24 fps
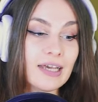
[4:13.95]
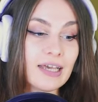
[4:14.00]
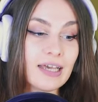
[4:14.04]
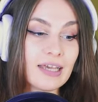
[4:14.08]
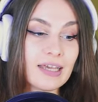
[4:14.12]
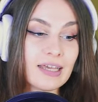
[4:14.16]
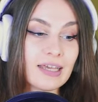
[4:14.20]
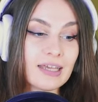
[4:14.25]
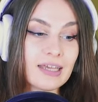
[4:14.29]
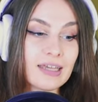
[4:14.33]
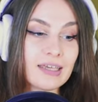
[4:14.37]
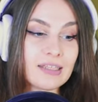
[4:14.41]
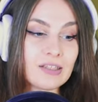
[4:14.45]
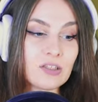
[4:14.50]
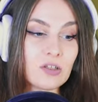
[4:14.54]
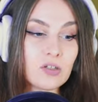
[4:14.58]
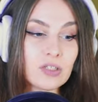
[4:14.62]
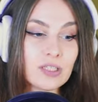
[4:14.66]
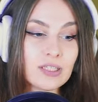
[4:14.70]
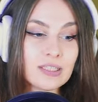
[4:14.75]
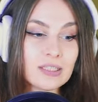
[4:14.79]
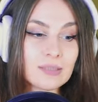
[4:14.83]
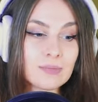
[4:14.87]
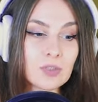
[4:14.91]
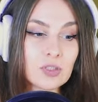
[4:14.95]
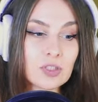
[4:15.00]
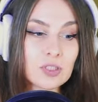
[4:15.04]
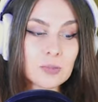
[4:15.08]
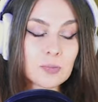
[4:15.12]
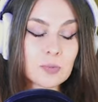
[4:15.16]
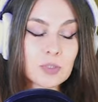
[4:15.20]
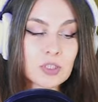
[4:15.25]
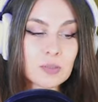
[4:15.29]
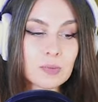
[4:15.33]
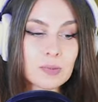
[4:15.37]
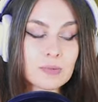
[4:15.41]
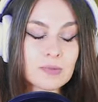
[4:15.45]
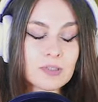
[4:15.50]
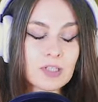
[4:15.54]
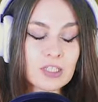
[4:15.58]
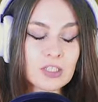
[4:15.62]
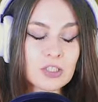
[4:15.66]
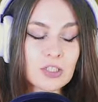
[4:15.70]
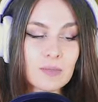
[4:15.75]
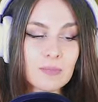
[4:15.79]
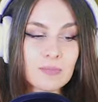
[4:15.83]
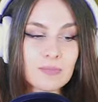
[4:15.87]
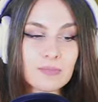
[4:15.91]
E, no i tym oto sposobem
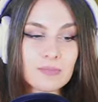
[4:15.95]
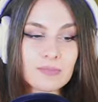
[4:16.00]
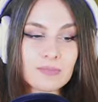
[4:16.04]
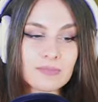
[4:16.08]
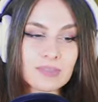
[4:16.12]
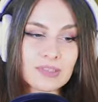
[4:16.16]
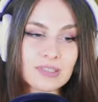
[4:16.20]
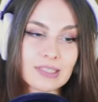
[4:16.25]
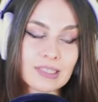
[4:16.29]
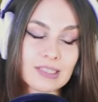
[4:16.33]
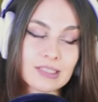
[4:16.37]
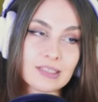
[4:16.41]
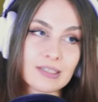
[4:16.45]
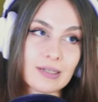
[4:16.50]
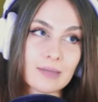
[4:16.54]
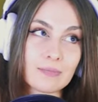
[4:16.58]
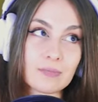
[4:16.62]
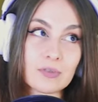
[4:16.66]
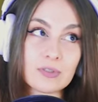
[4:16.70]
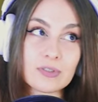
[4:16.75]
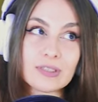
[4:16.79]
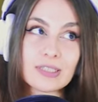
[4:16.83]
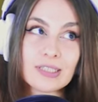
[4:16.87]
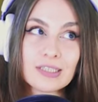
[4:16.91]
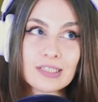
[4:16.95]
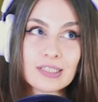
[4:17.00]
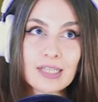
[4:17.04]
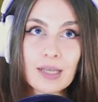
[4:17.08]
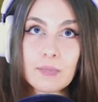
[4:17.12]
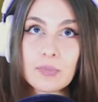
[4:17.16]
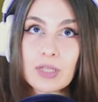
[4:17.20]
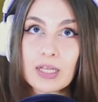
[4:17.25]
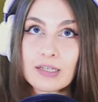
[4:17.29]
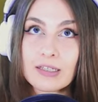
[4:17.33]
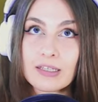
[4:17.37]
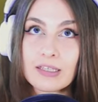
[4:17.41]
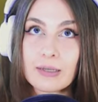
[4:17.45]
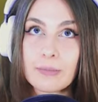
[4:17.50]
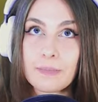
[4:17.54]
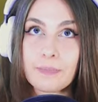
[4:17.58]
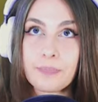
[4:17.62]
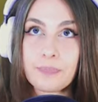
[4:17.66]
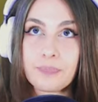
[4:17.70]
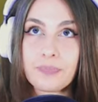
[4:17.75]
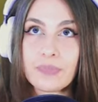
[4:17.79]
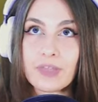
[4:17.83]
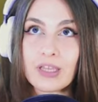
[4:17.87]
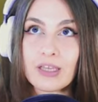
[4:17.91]
straciłam, straciłam, no straciłam tak te
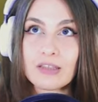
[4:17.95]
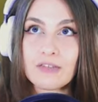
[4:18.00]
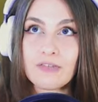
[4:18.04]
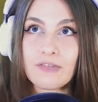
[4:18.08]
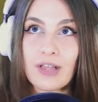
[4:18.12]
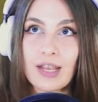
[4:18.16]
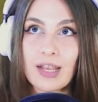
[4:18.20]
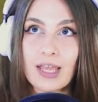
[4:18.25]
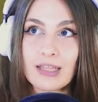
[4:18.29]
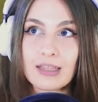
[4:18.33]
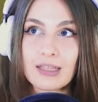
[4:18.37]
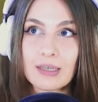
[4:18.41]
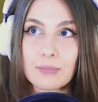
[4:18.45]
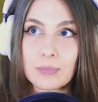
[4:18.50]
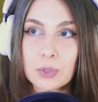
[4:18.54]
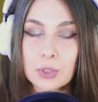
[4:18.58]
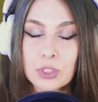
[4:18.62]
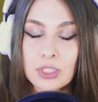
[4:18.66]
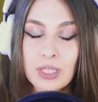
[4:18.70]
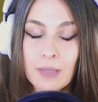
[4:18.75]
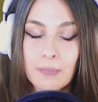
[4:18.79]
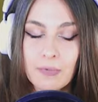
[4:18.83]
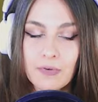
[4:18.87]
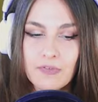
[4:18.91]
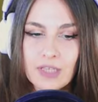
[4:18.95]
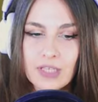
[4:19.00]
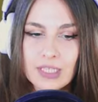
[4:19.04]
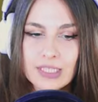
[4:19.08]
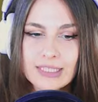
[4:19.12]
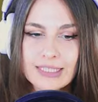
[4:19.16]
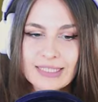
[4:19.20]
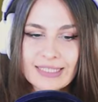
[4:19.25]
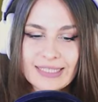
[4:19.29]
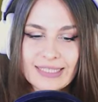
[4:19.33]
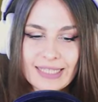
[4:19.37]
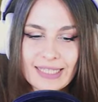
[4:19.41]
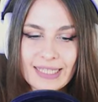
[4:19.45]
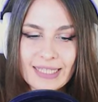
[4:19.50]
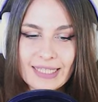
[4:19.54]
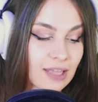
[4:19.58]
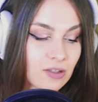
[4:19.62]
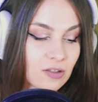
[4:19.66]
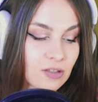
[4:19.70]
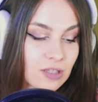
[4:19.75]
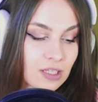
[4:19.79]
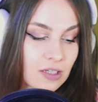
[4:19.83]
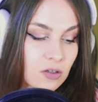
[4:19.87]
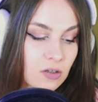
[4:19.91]
mm, dwa lata, można powiedzieć.
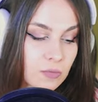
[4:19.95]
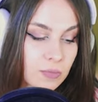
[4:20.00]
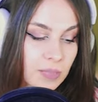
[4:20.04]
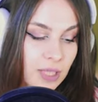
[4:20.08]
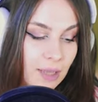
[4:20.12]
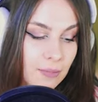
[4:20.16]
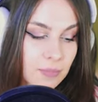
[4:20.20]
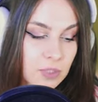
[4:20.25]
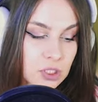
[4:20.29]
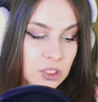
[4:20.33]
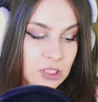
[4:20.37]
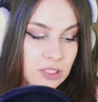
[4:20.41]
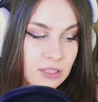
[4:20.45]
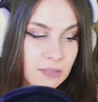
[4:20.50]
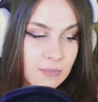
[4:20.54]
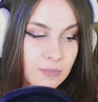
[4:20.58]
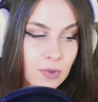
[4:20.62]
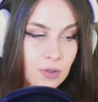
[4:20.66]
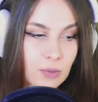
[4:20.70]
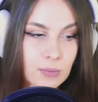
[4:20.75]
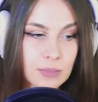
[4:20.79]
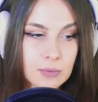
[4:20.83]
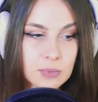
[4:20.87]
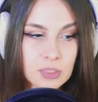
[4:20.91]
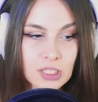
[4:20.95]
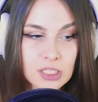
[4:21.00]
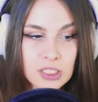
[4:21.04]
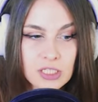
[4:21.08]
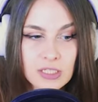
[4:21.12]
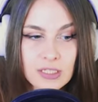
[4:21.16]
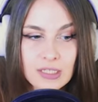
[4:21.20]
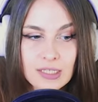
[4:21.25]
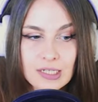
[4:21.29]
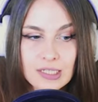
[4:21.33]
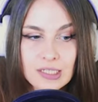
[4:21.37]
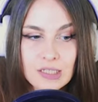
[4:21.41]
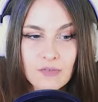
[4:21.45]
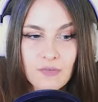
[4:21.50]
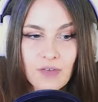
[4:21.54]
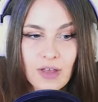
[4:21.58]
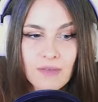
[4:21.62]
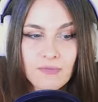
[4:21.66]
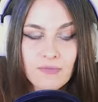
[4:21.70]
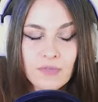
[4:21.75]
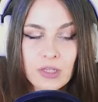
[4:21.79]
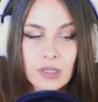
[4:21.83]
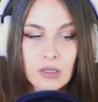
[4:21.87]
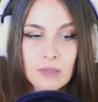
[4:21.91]
Ja do tego miałam jeszcze ten problem, że ja się
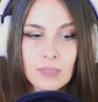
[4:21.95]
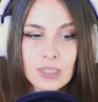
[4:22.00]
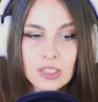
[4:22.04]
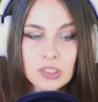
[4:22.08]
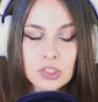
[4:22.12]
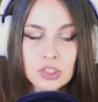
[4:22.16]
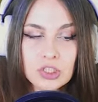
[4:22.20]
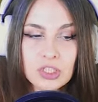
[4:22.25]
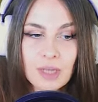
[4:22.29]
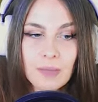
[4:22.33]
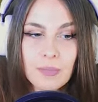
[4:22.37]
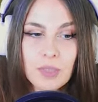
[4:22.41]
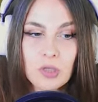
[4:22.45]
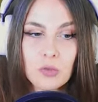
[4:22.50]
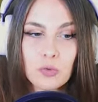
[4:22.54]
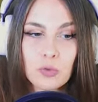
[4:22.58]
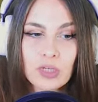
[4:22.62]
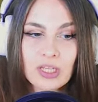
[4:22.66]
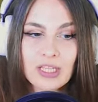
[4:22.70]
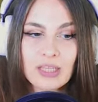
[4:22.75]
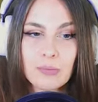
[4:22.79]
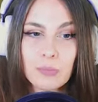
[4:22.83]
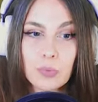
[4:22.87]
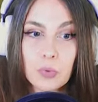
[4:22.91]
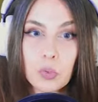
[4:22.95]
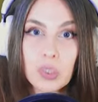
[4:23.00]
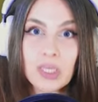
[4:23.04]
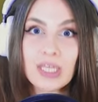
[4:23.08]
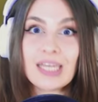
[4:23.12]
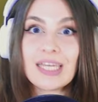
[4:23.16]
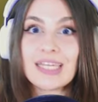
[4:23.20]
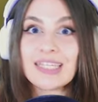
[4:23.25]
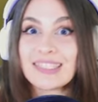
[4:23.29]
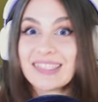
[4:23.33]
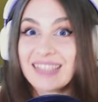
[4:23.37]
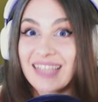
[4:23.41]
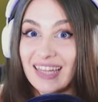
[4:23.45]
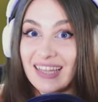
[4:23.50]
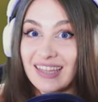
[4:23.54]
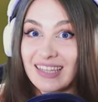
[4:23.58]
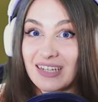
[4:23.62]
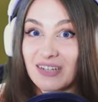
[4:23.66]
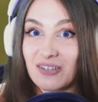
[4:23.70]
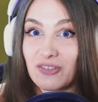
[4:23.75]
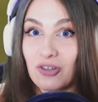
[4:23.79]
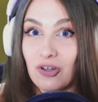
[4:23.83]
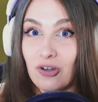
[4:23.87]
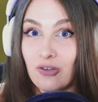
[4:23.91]
interesowałam wieloma rzeczami, które nie były
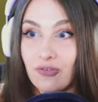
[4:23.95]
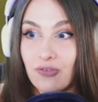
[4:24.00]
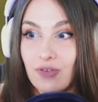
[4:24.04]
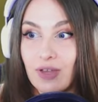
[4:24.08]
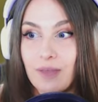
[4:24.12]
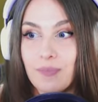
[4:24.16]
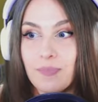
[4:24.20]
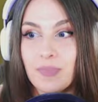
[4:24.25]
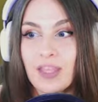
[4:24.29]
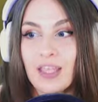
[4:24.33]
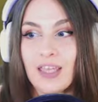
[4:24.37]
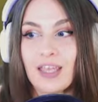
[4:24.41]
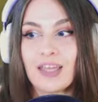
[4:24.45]
standardowe.